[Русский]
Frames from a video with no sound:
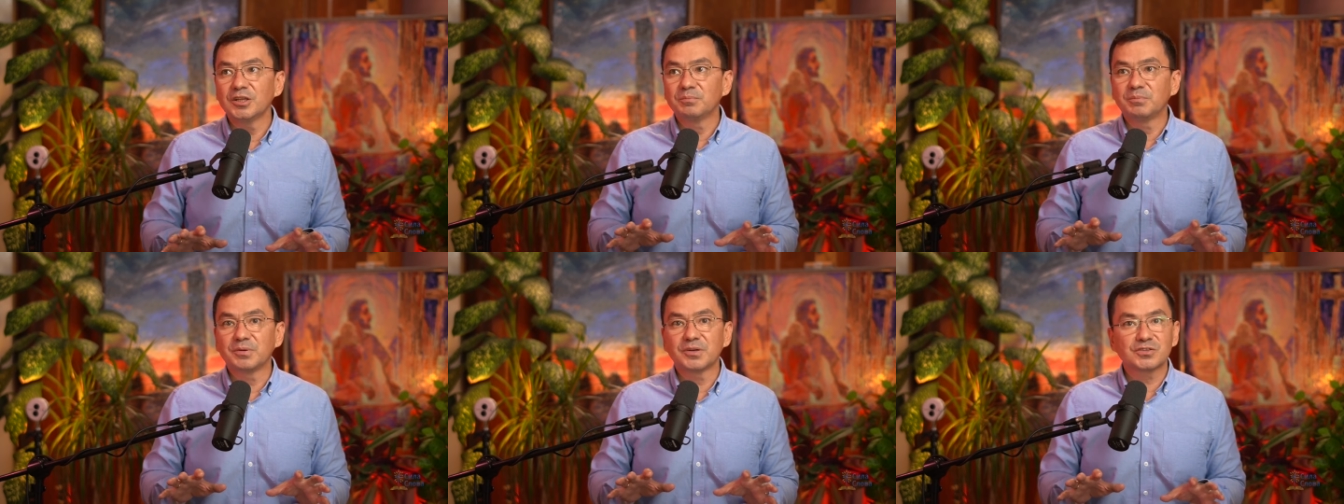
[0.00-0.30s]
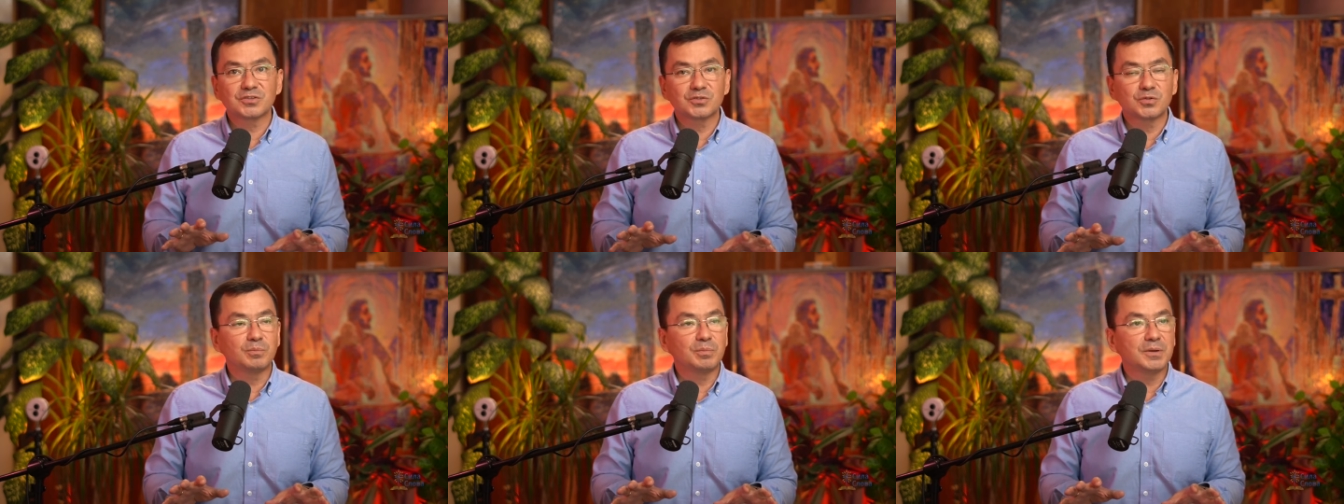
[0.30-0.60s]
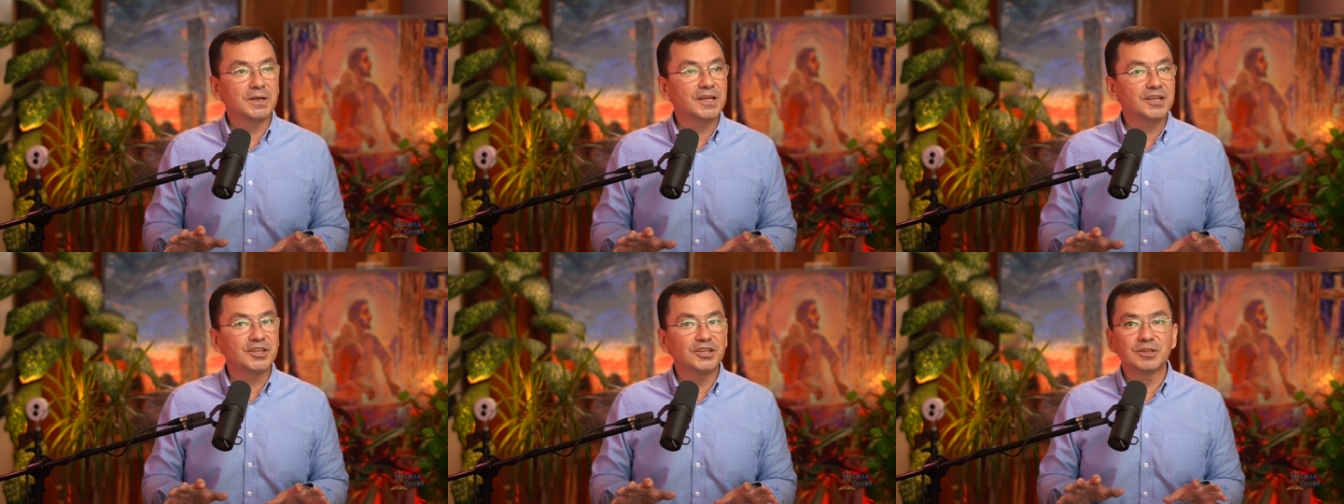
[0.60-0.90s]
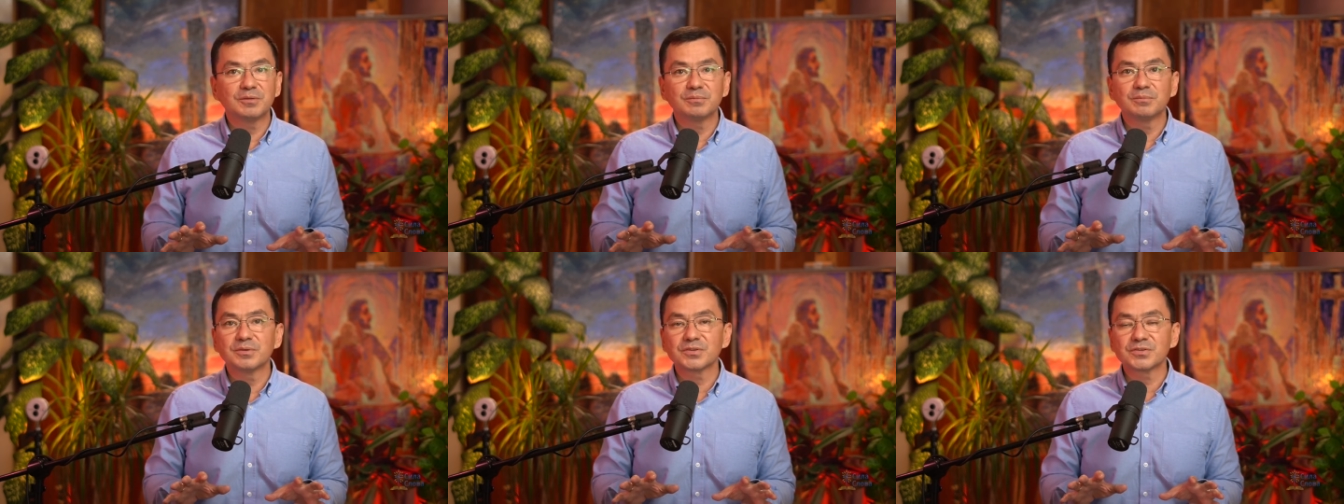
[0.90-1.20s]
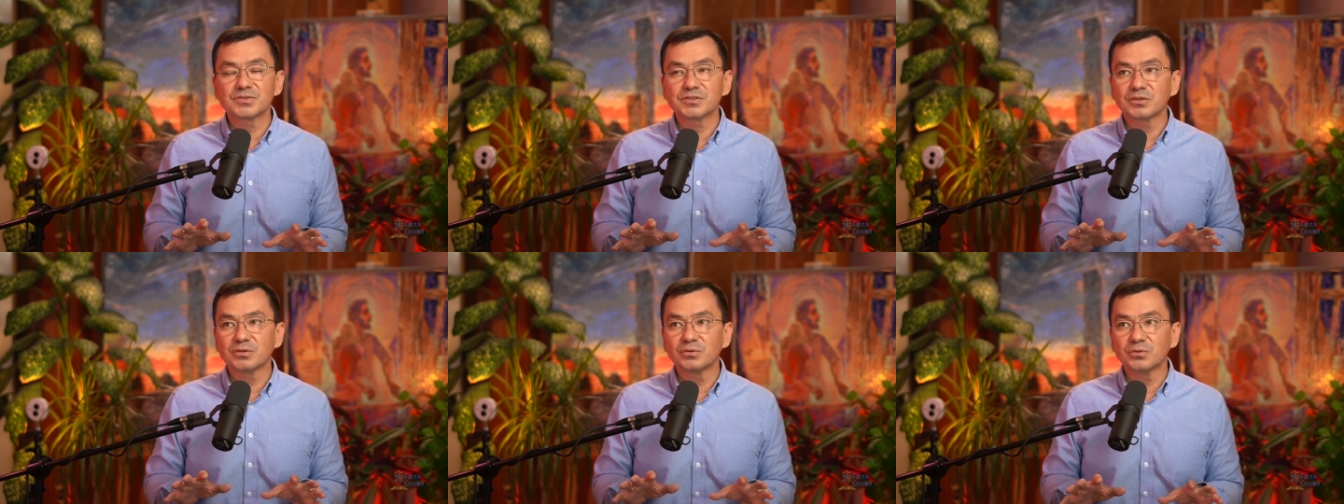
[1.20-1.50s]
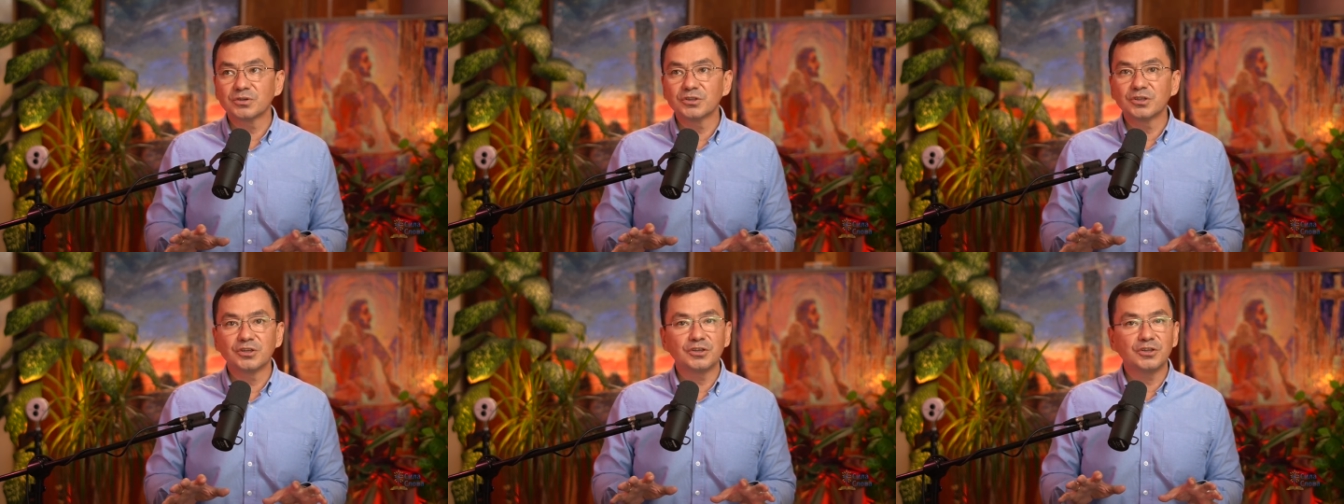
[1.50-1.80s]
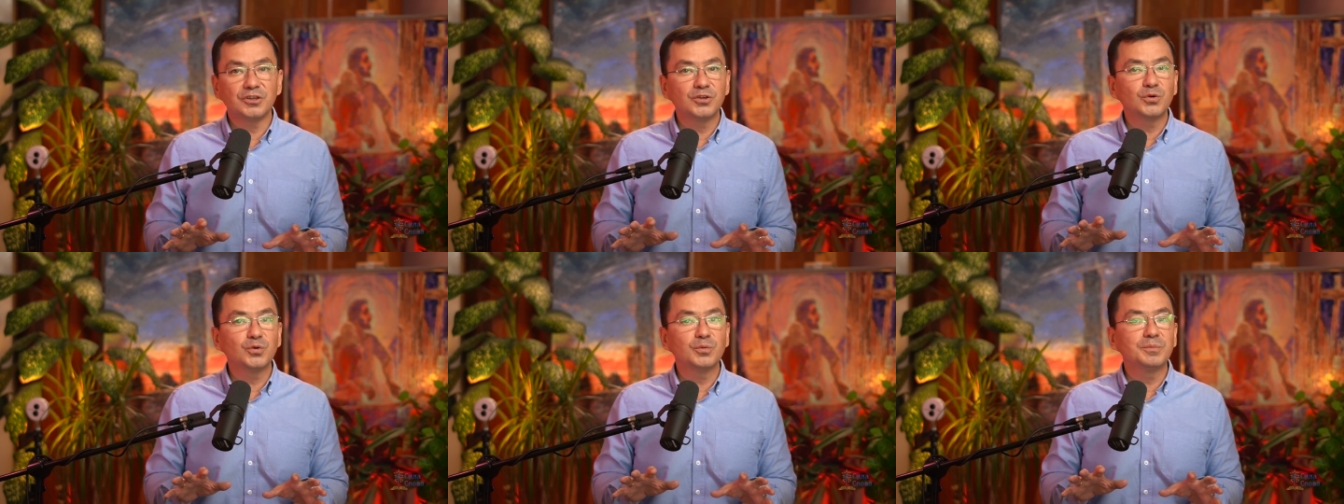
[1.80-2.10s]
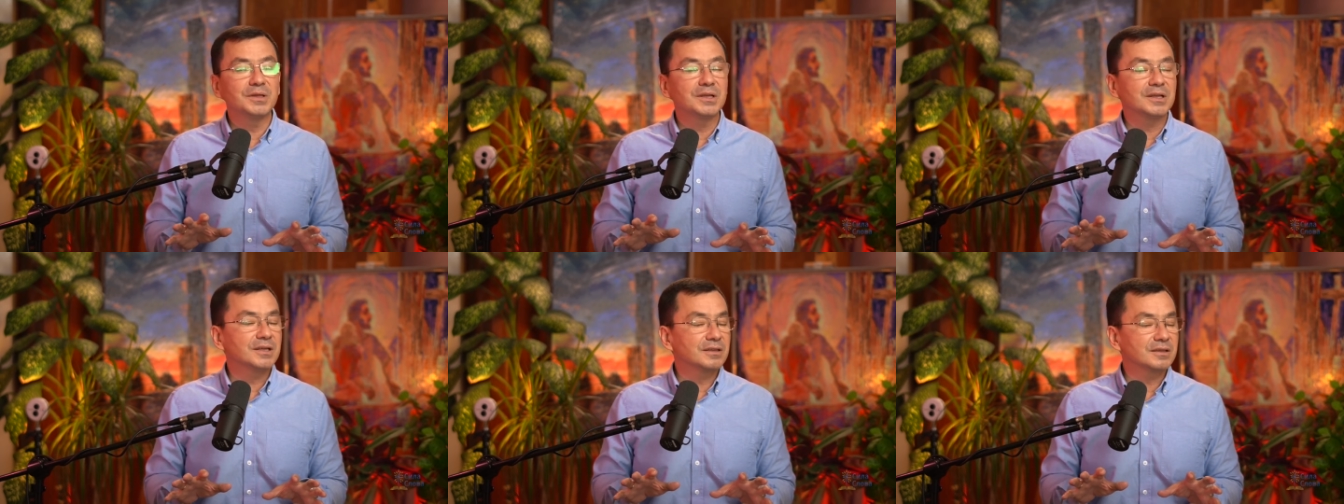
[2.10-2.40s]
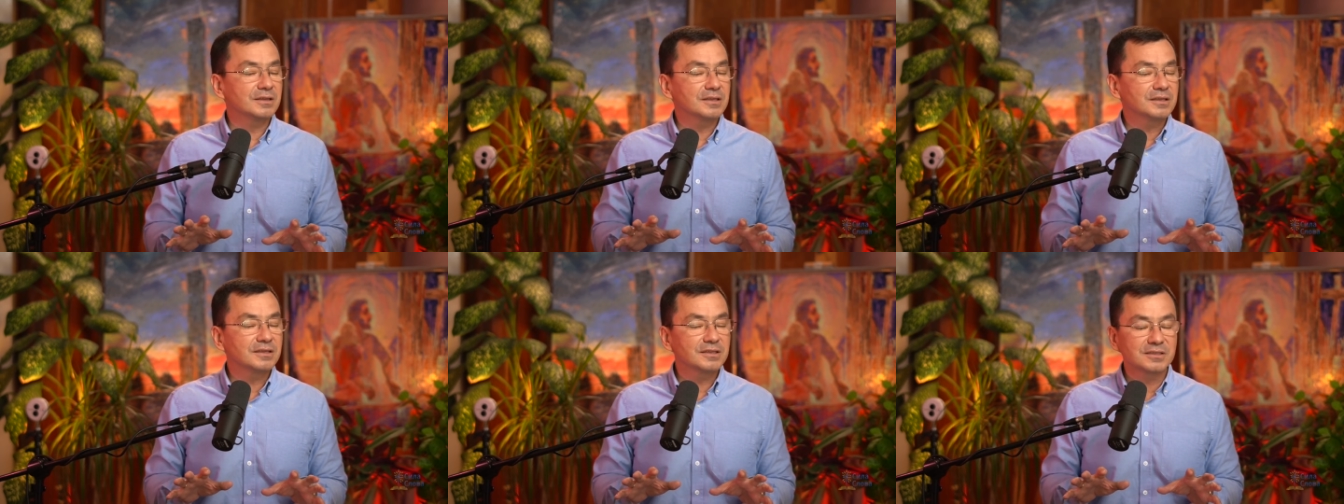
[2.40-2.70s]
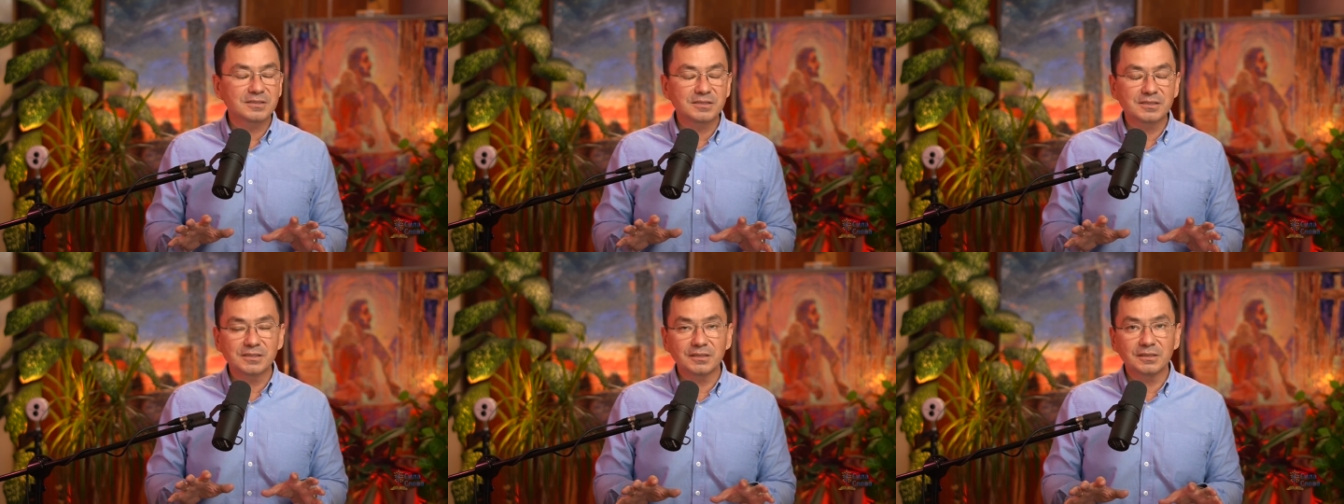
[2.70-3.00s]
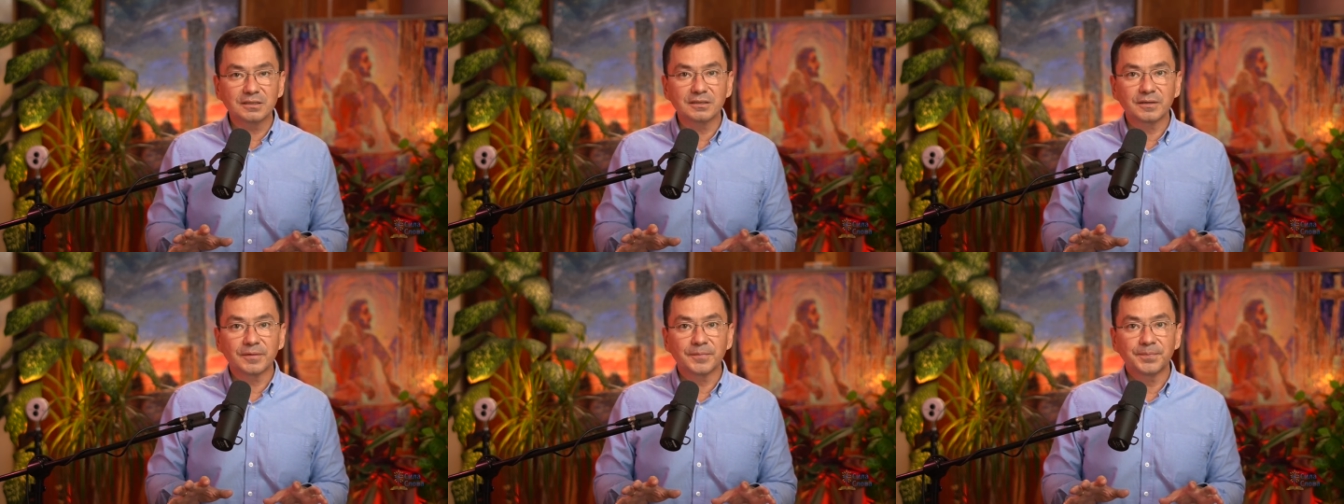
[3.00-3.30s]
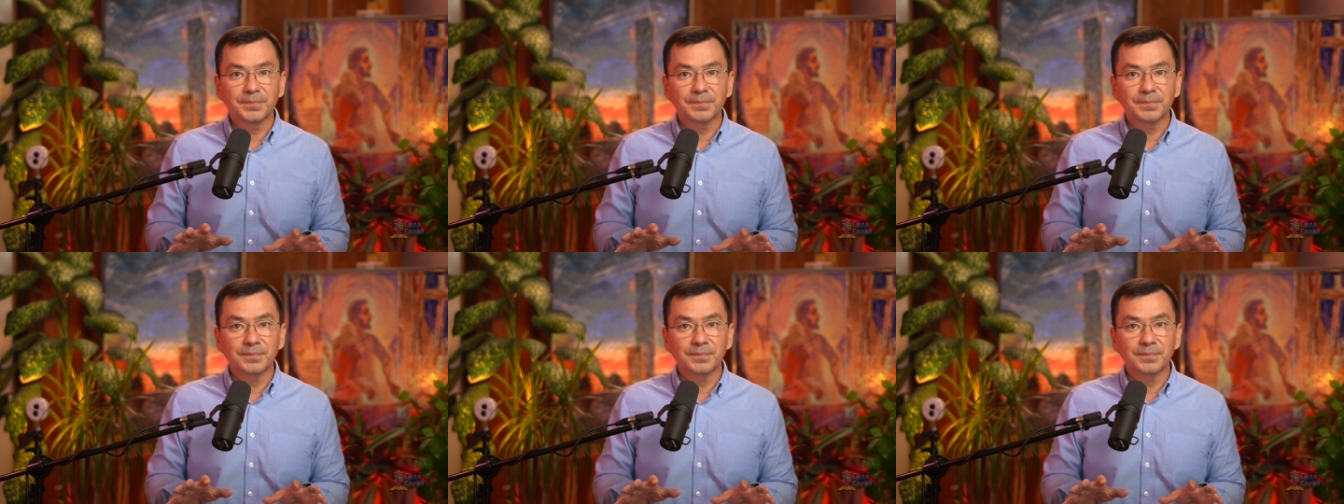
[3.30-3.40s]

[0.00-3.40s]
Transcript: преступления, беззакония и умереть на кресте,